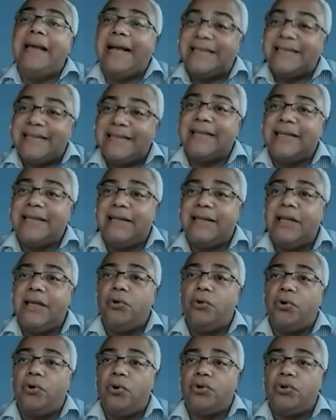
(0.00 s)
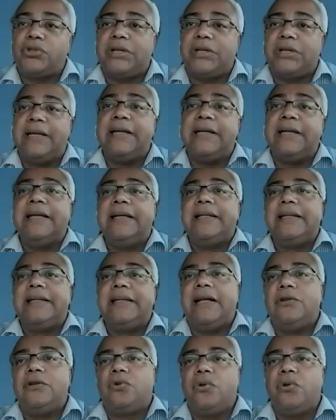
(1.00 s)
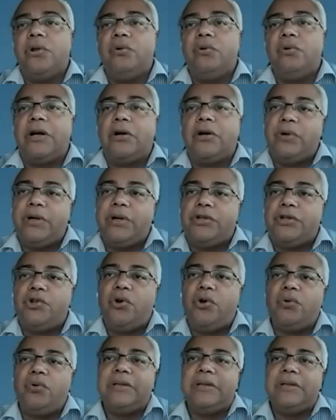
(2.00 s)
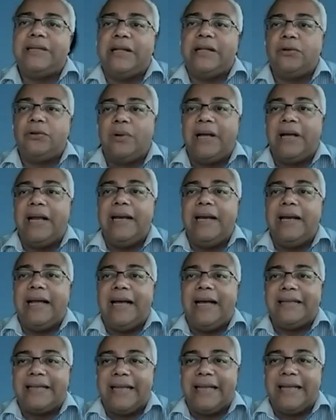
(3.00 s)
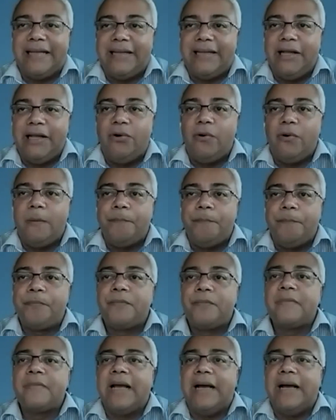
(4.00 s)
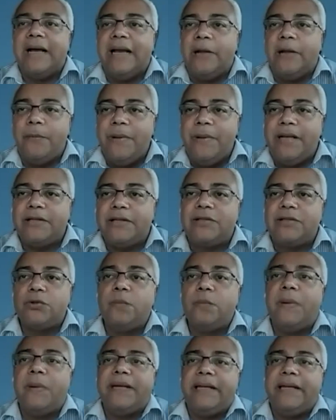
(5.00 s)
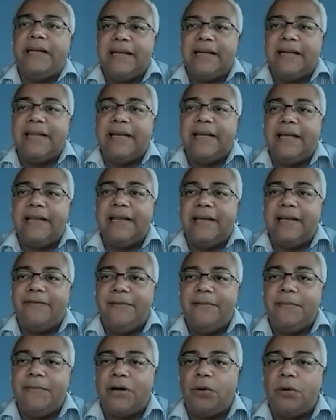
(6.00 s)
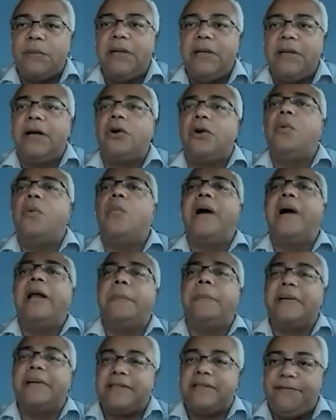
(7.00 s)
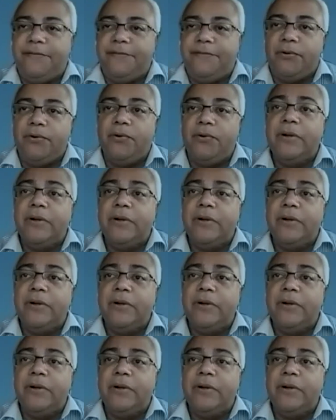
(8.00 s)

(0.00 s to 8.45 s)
ese sentido goza tanto de una conexión, tanto en el Atlántico a las vías submarinas de, fibra óptica como en el Pacífico,